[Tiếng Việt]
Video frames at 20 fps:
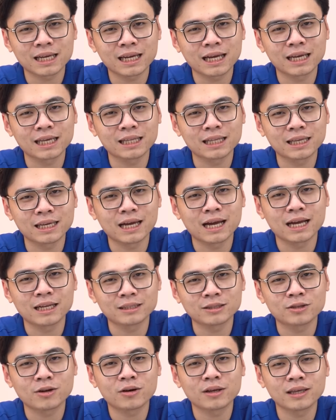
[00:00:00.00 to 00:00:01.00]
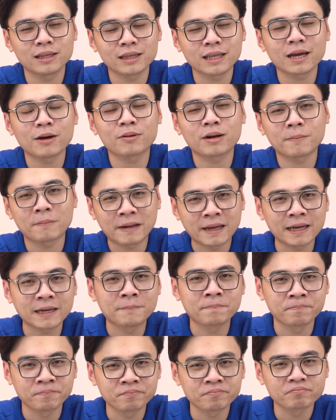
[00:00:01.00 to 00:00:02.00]
Cái này thì uh, do Intel năm nay
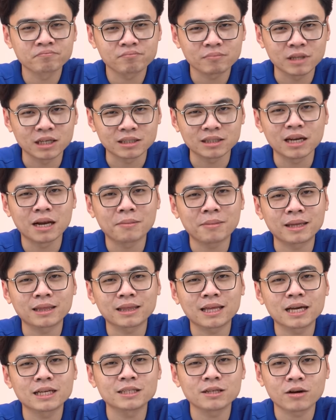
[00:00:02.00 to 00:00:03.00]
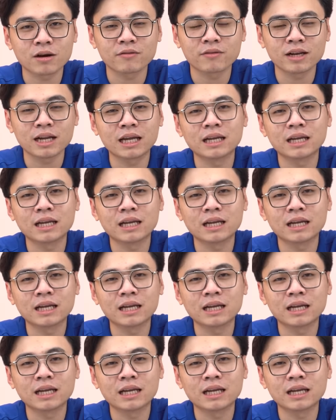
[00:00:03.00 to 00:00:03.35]
thực sự là mạnh tay trong vấn